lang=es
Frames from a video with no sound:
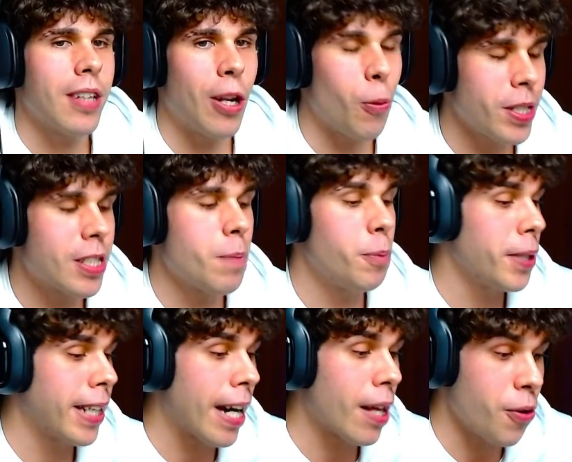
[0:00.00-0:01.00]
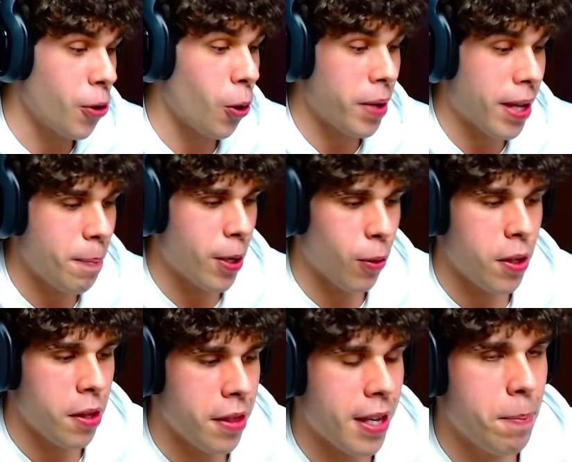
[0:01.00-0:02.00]
que lo hubiese publicado en noviembre o
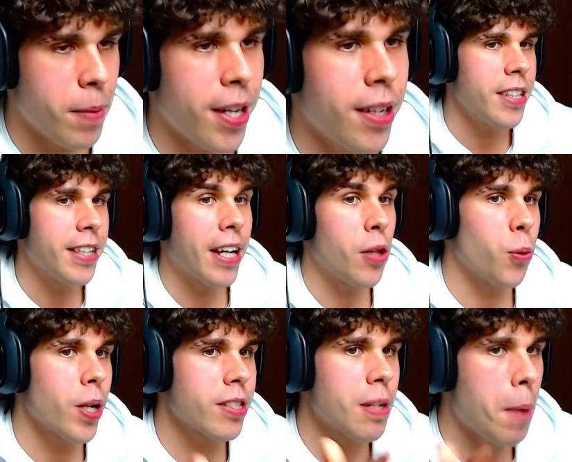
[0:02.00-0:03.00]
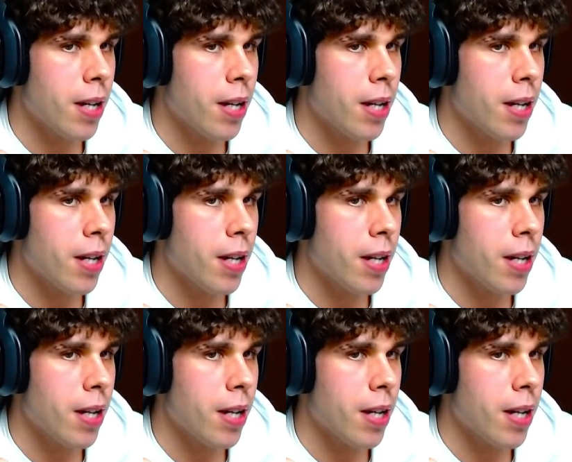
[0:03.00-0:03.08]
diciembre y que durase